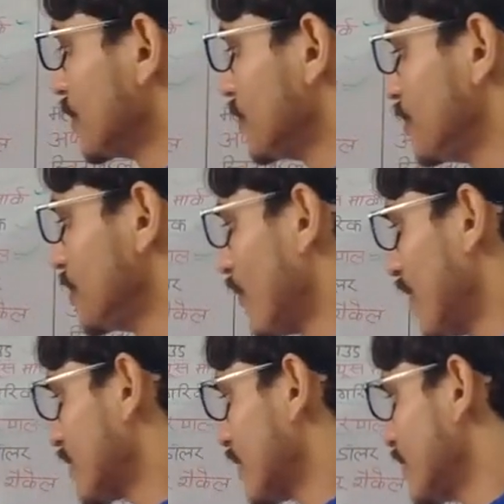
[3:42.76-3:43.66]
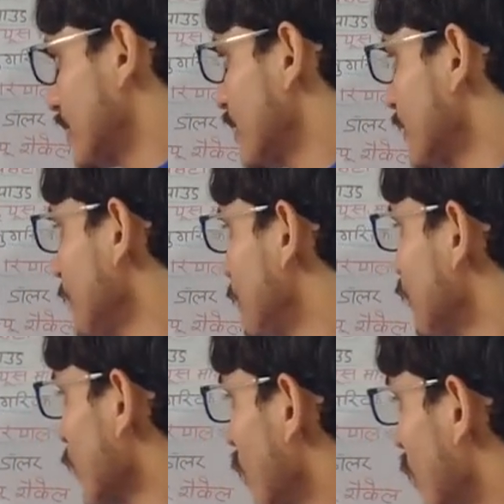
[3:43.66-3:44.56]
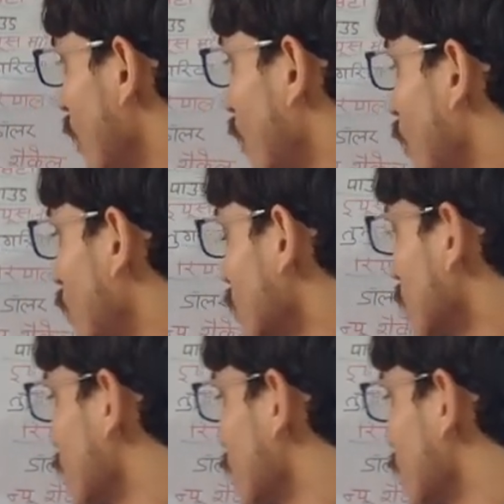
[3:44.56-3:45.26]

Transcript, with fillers: युआन कहते हैं और